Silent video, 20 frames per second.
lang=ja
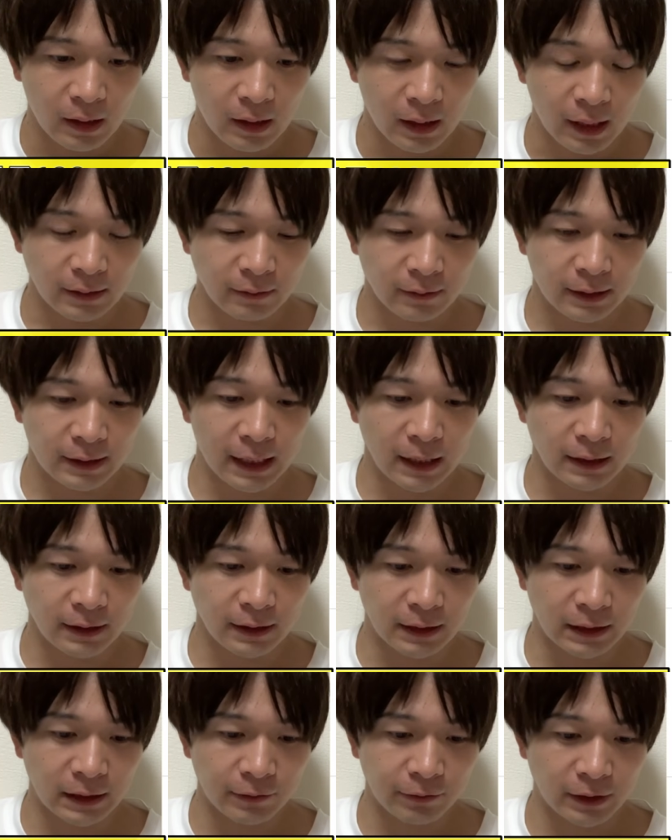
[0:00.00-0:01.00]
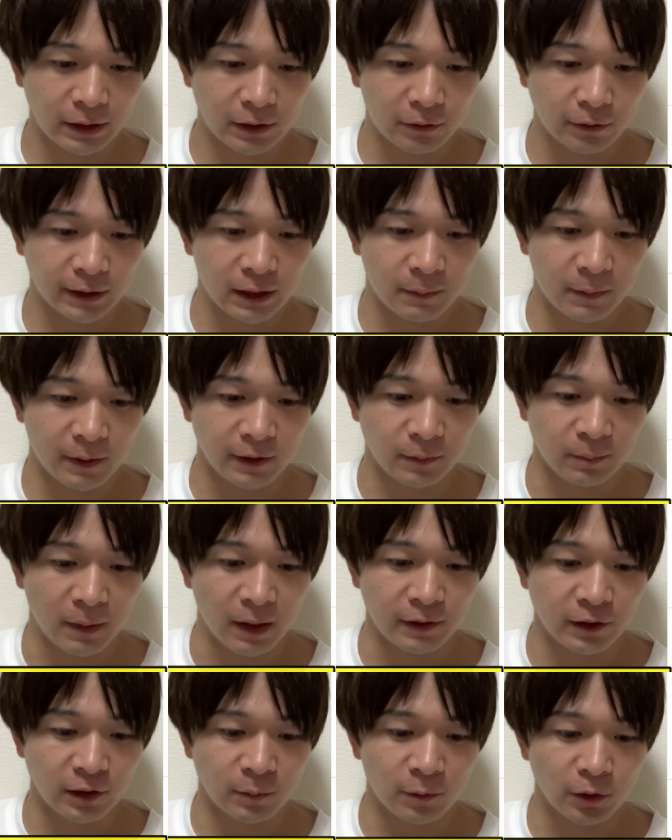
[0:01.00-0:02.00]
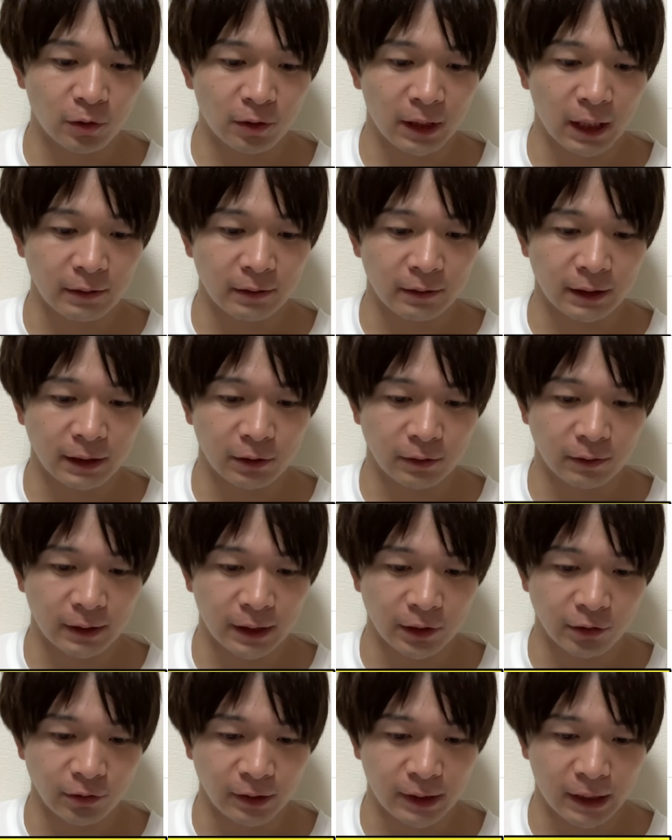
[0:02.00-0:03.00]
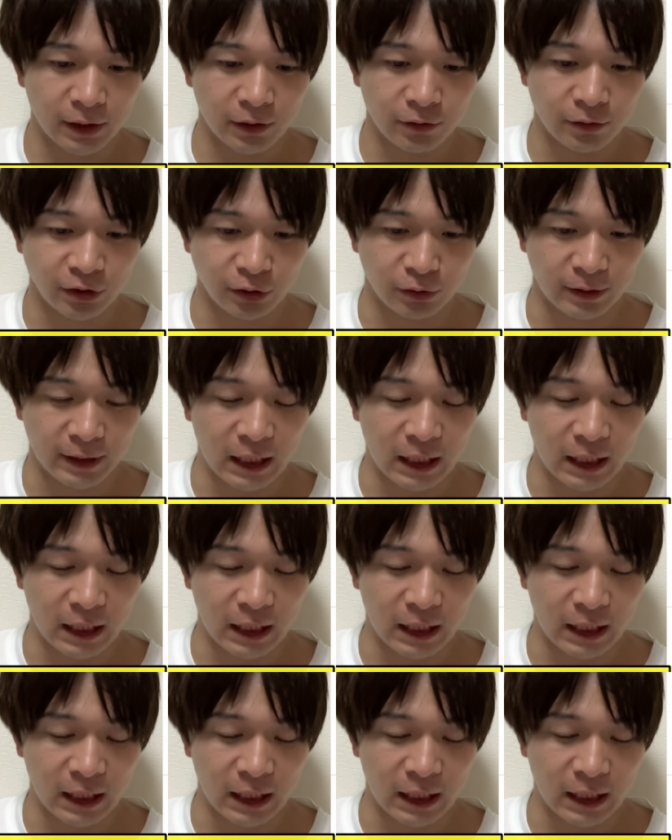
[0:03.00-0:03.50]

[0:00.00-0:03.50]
はい、次、男子1振りでございます。松本克弘選手が優勝